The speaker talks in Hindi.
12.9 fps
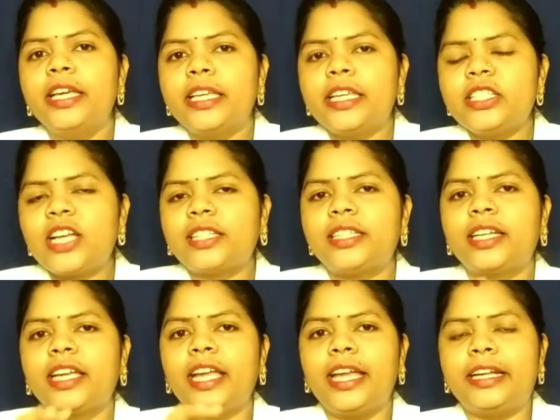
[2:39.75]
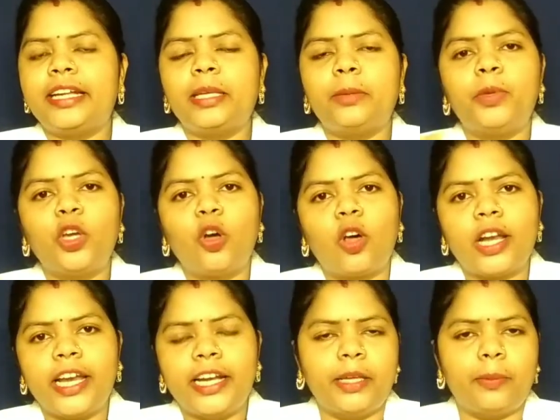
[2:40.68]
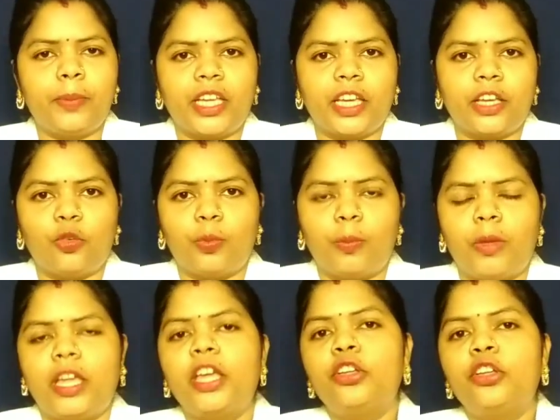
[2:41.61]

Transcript: की जा सके एटीपी और एडीपी के रूप में